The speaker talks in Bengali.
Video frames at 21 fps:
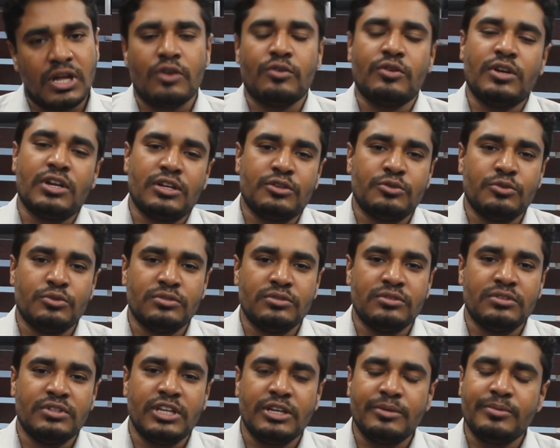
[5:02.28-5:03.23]
ধারণা রাখুন
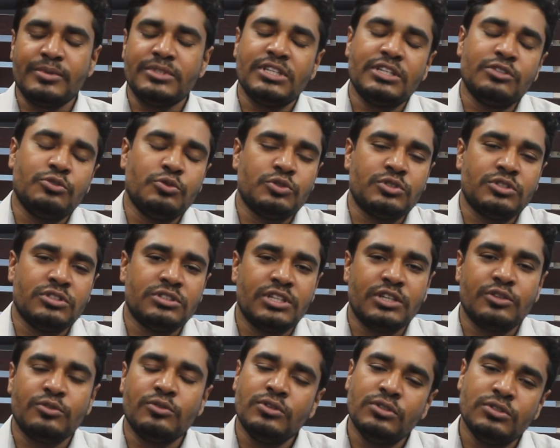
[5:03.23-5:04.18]
দেখবেন যে
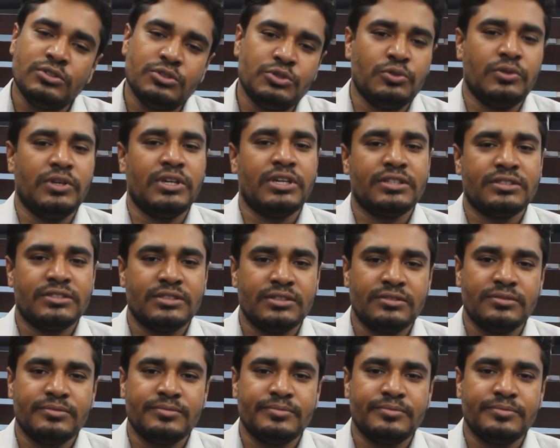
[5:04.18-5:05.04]
দুশ্চিন্তাগুলো চলে গেছে